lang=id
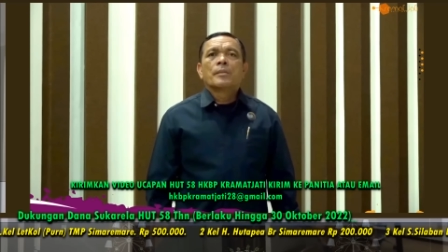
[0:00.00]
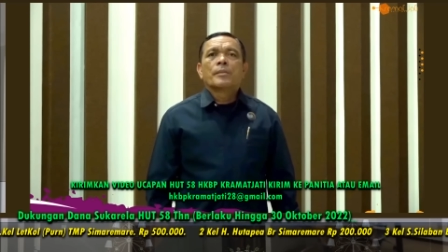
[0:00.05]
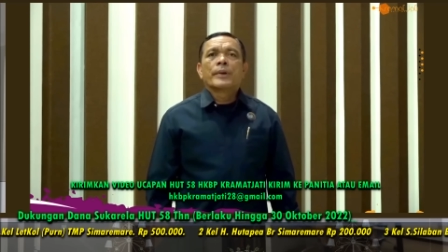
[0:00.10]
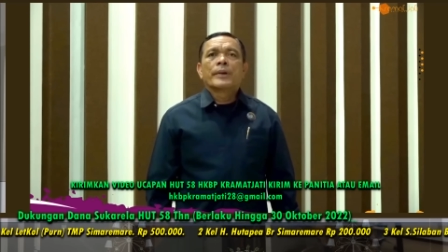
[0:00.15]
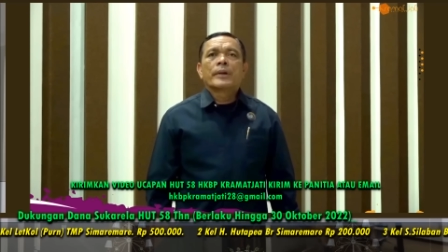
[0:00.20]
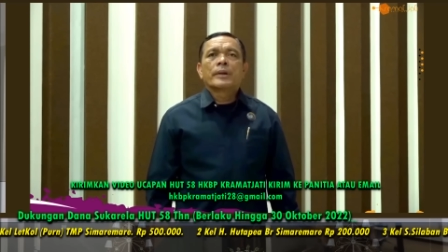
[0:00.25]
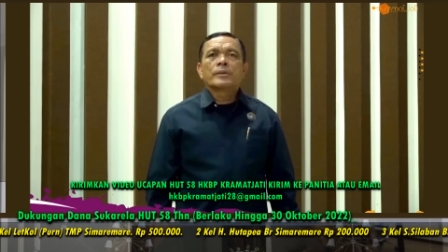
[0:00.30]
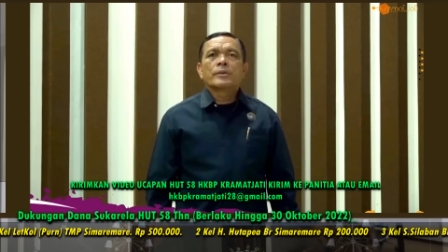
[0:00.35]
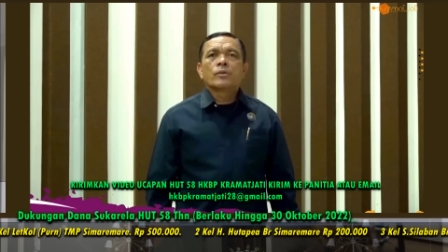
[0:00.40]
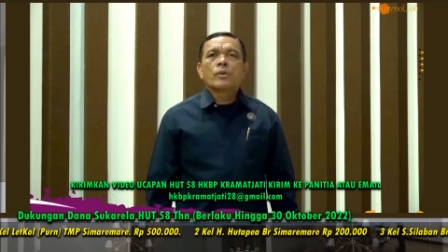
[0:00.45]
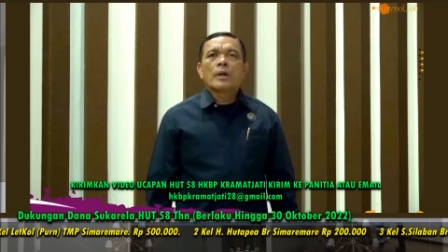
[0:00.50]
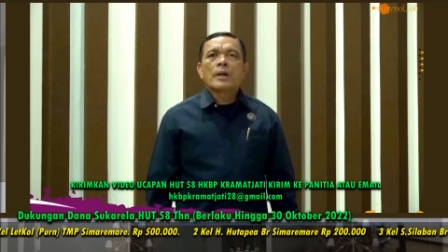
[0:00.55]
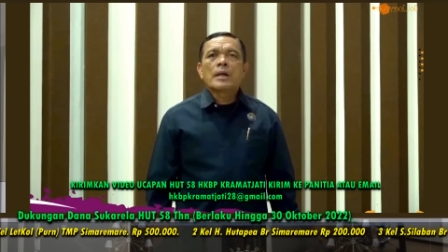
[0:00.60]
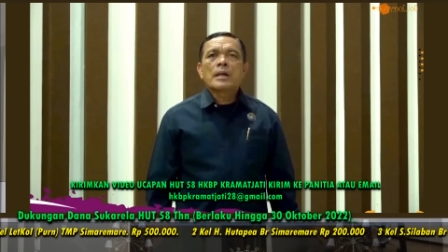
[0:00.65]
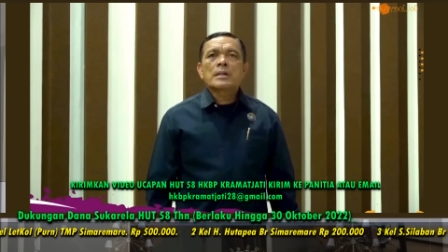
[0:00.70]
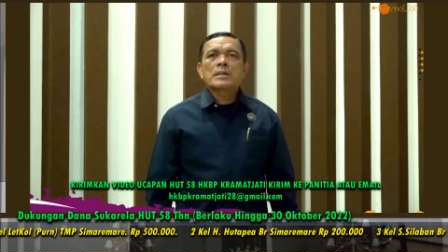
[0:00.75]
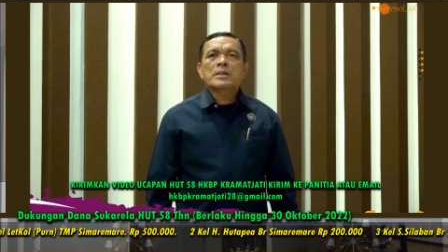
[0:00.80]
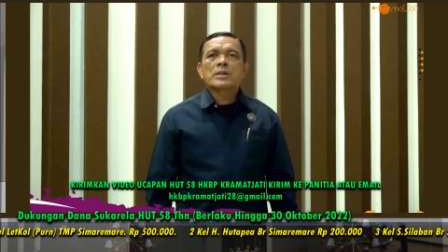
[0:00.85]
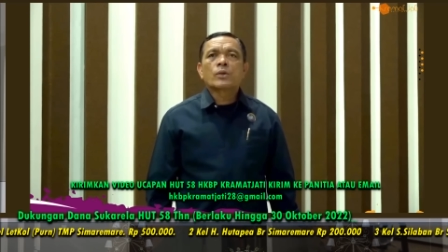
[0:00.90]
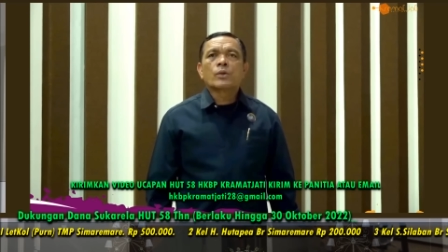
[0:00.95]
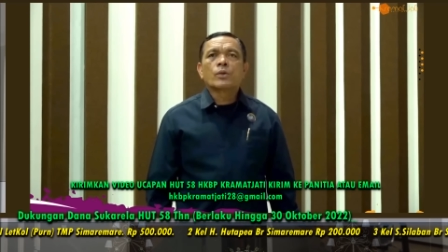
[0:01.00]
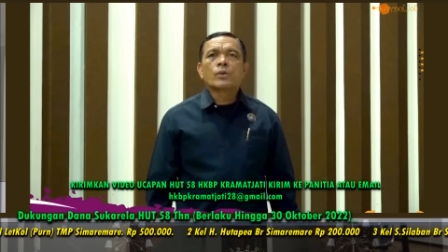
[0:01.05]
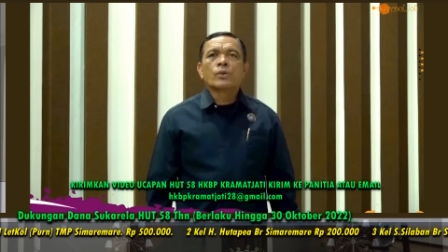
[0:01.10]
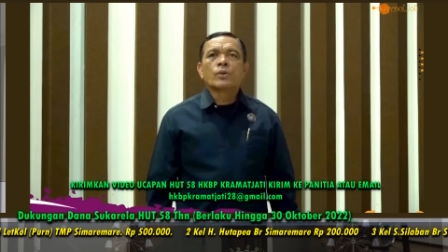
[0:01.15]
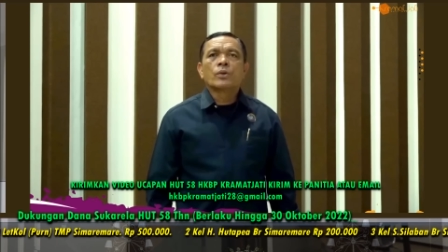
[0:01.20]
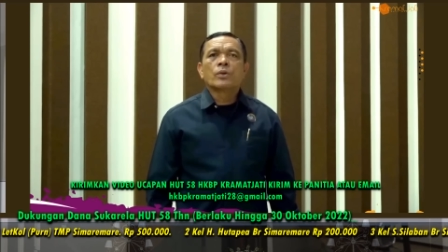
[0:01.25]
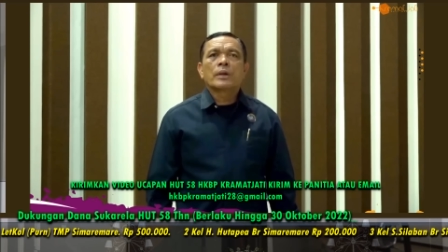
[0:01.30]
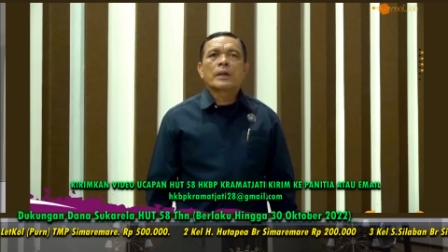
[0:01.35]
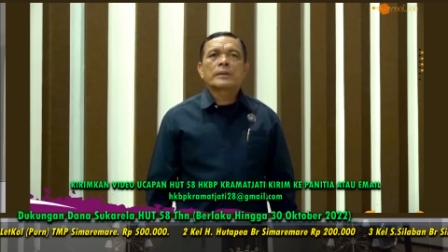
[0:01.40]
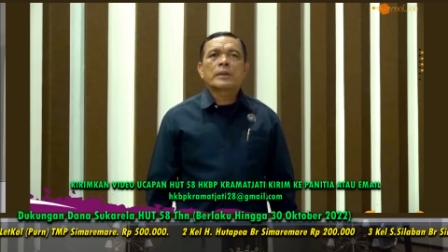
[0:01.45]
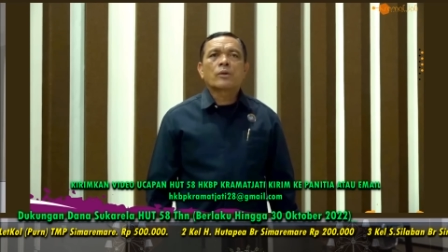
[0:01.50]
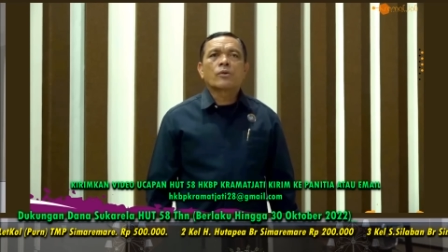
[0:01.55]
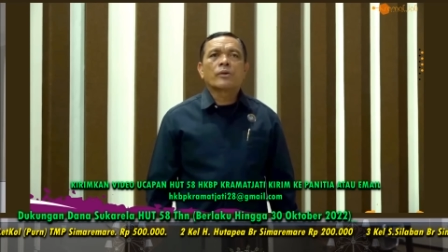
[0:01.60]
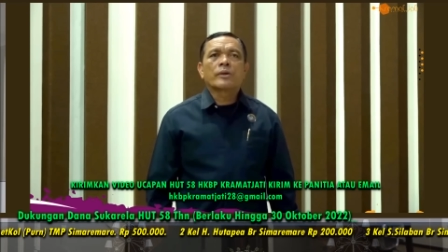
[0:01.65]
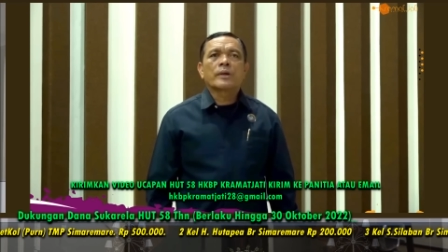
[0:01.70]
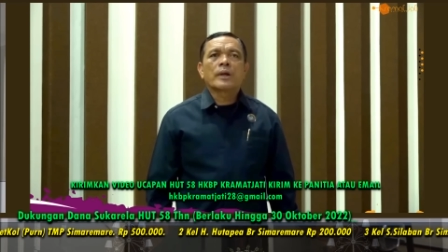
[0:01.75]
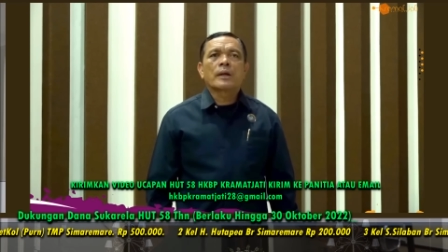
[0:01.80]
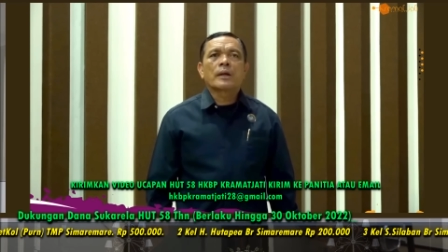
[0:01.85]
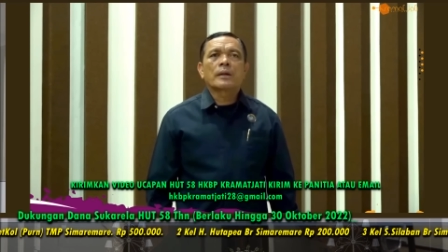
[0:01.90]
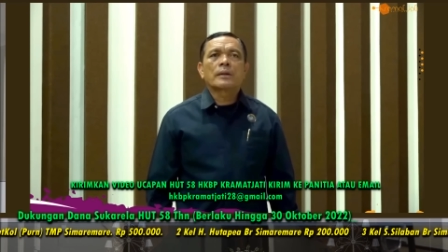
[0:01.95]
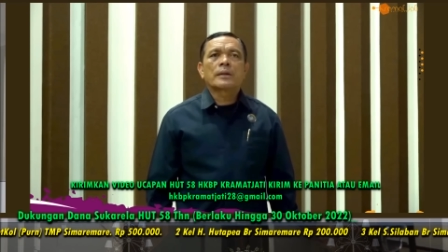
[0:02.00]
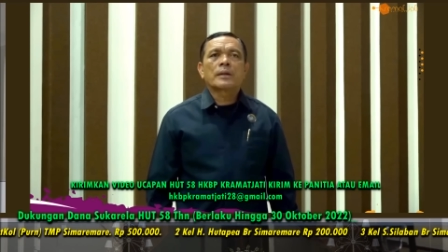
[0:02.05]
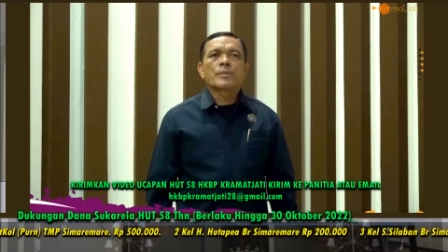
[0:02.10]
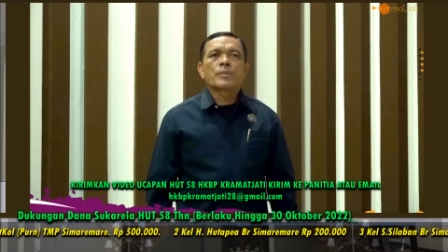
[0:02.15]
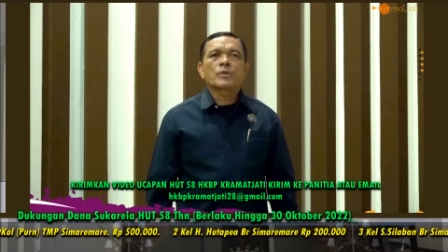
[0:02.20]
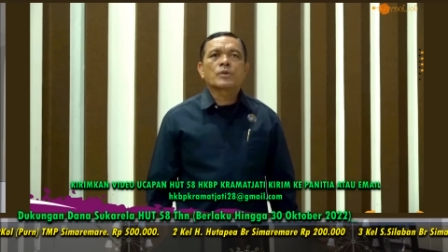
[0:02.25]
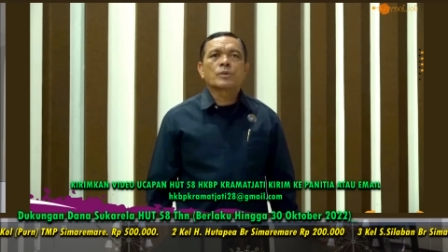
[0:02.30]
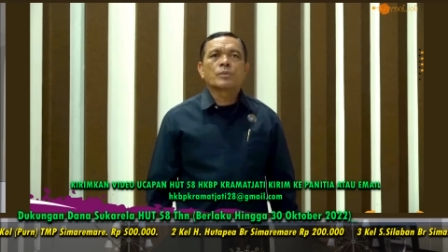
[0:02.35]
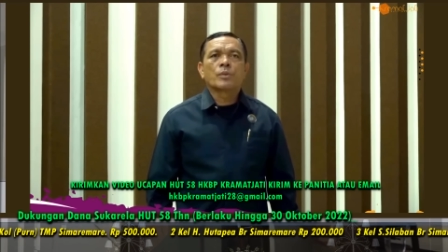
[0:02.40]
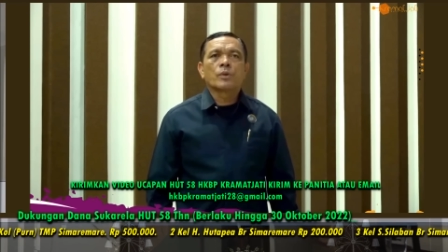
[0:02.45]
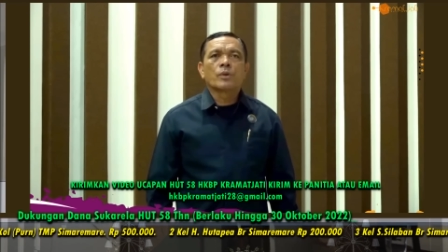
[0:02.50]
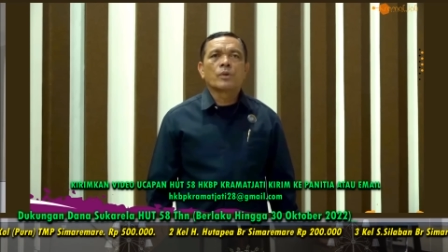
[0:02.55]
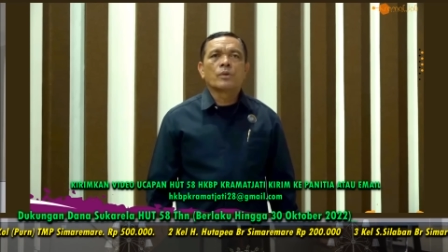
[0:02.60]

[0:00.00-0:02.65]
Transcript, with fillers: Penatua seluruh kategori Napo